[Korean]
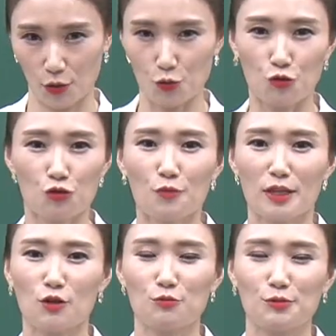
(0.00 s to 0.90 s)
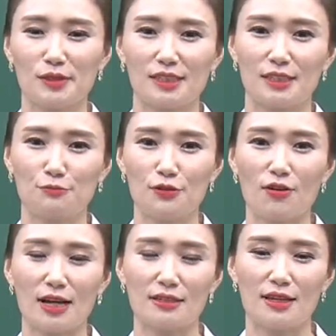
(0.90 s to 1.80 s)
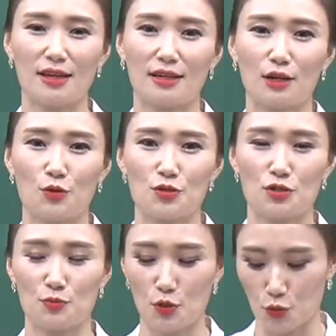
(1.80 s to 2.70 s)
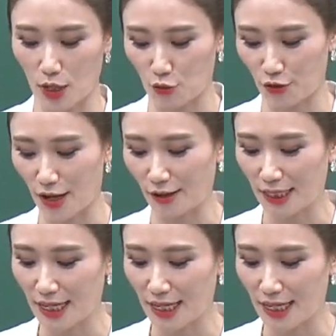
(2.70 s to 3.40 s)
좀 궁금했던 부분들을 풀어가는 계기가 되셨으면 좋겠고요.